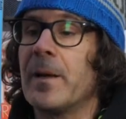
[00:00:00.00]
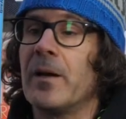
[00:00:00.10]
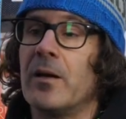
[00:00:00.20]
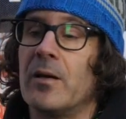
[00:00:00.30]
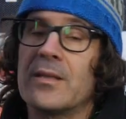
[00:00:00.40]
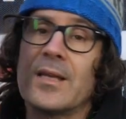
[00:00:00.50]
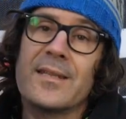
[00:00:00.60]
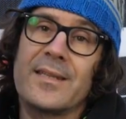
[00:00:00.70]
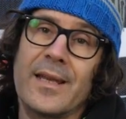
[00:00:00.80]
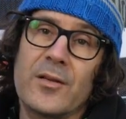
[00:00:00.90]
Euh, ça,
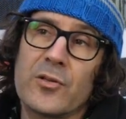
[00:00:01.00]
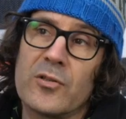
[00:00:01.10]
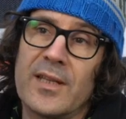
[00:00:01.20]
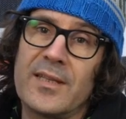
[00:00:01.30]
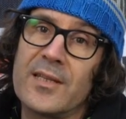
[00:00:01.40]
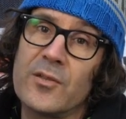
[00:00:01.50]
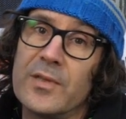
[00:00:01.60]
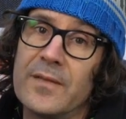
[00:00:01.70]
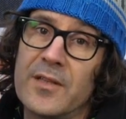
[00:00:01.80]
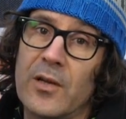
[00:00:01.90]
c'est quelque chose d'assez
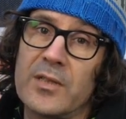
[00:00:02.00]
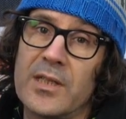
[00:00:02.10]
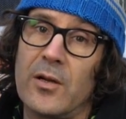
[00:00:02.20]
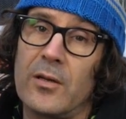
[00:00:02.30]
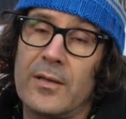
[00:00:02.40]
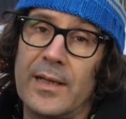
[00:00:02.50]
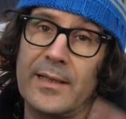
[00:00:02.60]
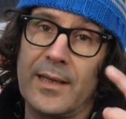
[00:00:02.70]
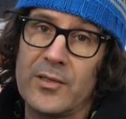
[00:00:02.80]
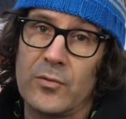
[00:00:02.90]
exclusif chez Rossignol,
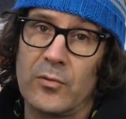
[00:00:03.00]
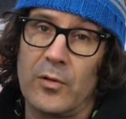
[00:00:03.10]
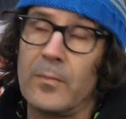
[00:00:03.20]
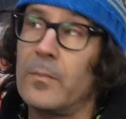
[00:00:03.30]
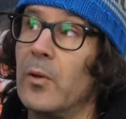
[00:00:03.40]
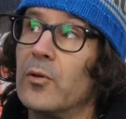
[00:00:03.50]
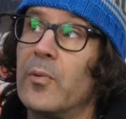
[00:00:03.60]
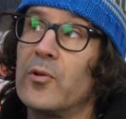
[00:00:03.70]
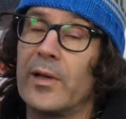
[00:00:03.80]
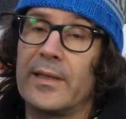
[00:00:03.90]
l'intégration de bandes de
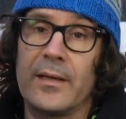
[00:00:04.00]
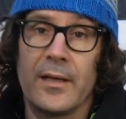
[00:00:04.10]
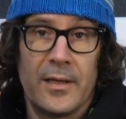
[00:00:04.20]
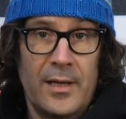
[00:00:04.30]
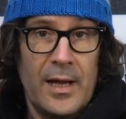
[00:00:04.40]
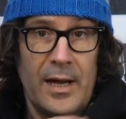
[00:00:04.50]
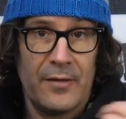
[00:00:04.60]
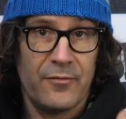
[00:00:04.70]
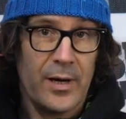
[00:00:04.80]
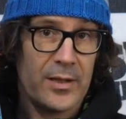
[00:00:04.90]
polyuréthane à
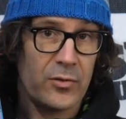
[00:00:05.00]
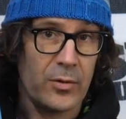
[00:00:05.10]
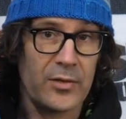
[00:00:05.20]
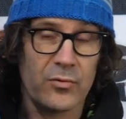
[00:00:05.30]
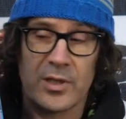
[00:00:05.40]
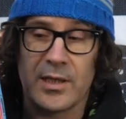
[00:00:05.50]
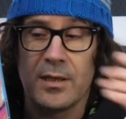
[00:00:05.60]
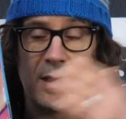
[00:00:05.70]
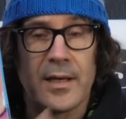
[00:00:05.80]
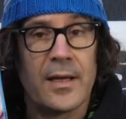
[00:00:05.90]
la fois sur la
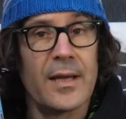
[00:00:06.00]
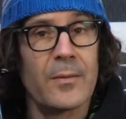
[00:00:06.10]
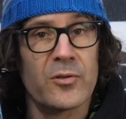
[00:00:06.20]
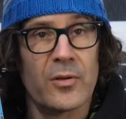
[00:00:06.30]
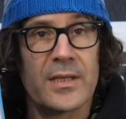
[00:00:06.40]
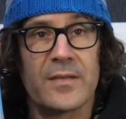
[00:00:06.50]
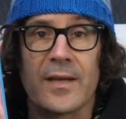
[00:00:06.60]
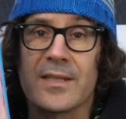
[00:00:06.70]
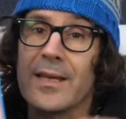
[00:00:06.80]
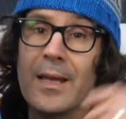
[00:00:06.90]
Sushi et également sur la
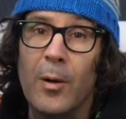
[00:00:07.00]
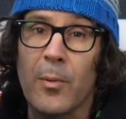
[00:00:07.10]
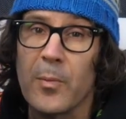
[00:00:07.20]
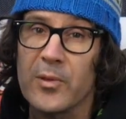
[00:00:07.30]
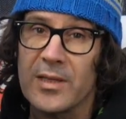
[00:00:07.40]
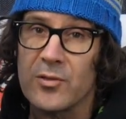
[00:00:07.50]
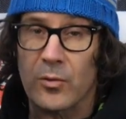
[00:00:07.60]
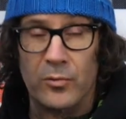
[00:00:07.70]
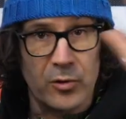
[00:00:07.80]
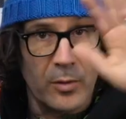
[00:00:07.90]
Diva. C'est également proposé
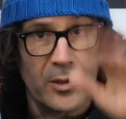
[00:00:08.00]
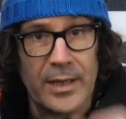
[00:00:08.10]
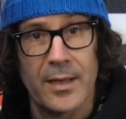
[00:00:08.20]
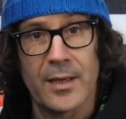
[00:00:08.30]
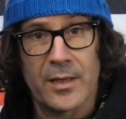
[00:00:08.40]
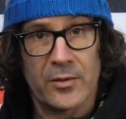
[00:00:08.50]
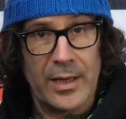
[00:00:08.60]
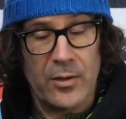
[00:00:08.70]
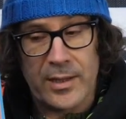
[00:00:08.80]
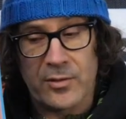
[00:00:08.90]
sur d'autres modèles dans
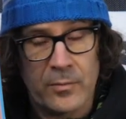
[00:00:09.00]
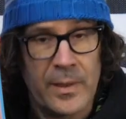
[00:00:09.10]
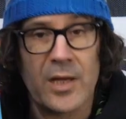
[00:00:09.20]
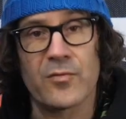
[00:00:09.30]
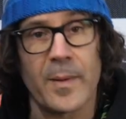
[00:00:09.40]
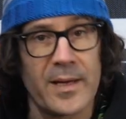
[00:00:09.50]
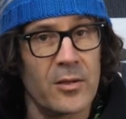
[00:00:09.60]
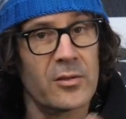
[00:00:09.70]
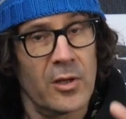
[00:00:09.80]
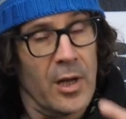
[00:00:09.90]
la collection, mais là, je vous
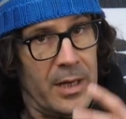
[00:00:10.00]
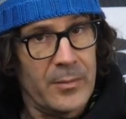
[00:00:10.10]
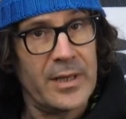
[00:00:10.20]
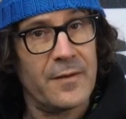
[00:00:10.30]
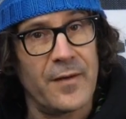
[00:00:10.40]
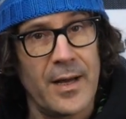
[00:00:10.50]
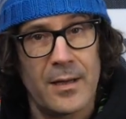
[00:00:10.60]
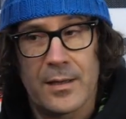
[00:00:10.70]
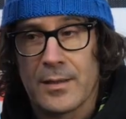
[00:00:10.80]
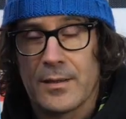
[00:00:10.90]
présente les modèles phares